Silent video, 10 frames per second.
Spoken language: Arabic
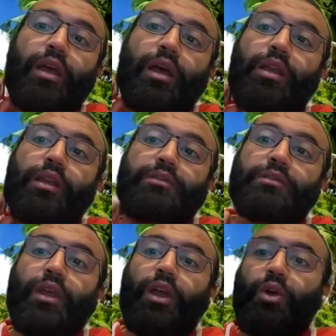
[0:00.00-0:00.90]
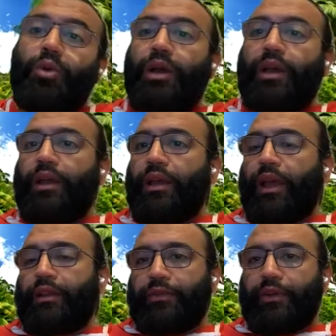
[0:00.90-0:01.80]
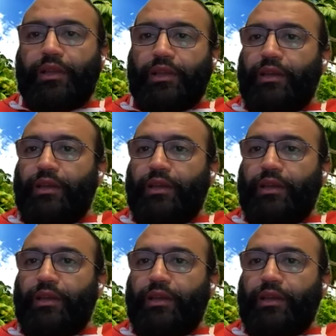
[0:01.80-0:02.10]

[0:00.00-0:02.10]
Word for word: خلاص هو قعد فقير